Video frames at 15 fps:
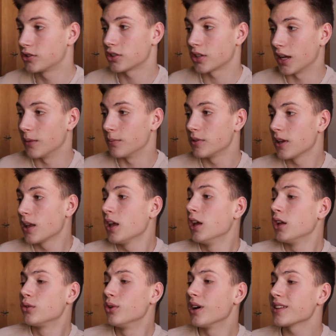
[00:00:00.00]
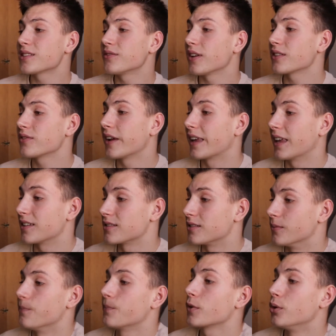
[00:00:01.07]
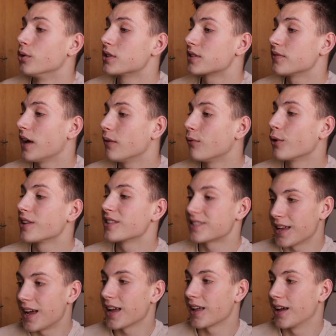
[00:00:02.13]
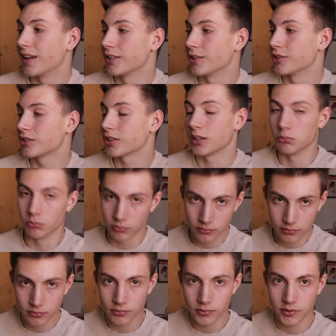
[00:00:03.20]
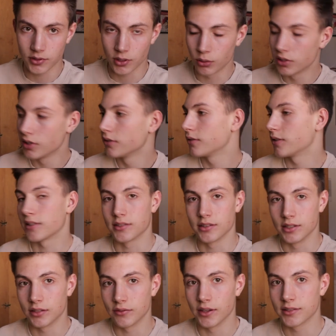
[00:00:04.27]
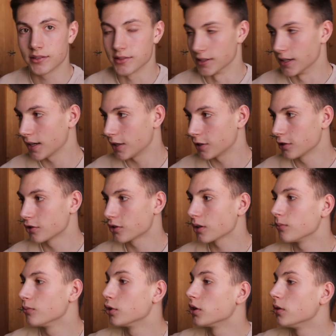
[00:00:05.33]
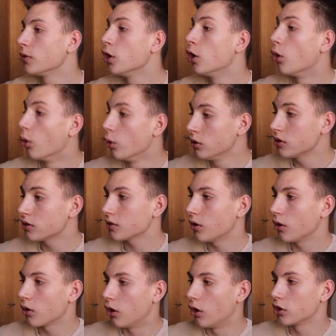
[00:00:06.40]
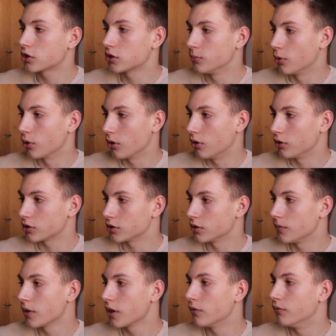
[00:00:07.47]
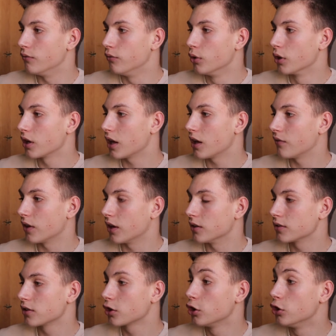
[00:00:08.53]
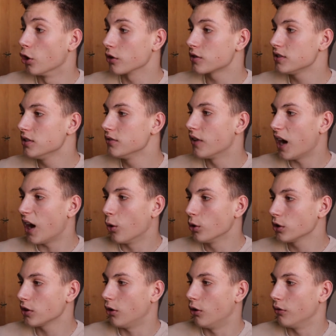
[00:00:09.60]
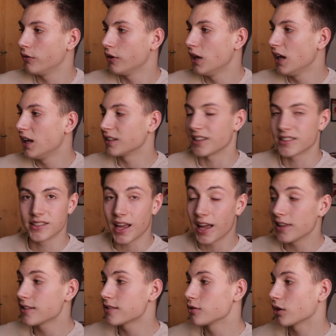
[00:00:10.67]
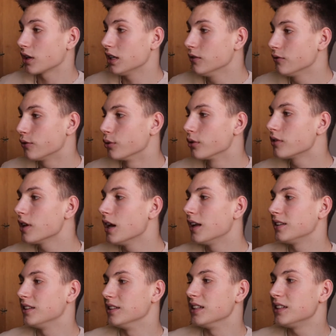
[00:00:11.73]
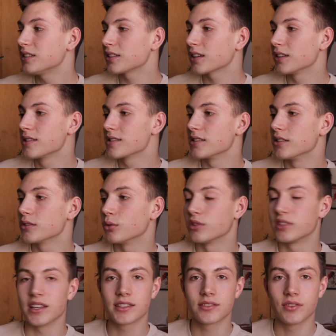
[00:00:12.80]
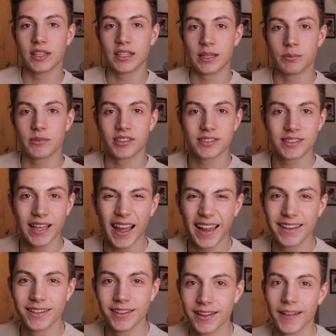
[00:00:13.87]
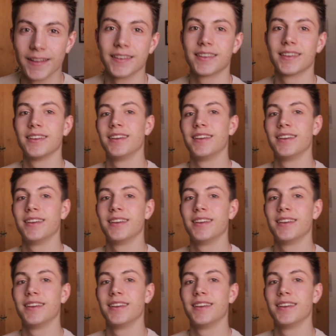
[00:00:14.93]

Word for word: schreibt, du hast was vergessen. Und zwar wurde Sarah angeschrieben. Sorry, dass ich nicht weiß, dass Sarah angeschrieben wurde. Und Orange Morange wurde erwähnt. Knossi war auch drauf. Das sind alles noch Infos, die nicht drin sind und deswegen gibt es keinen Like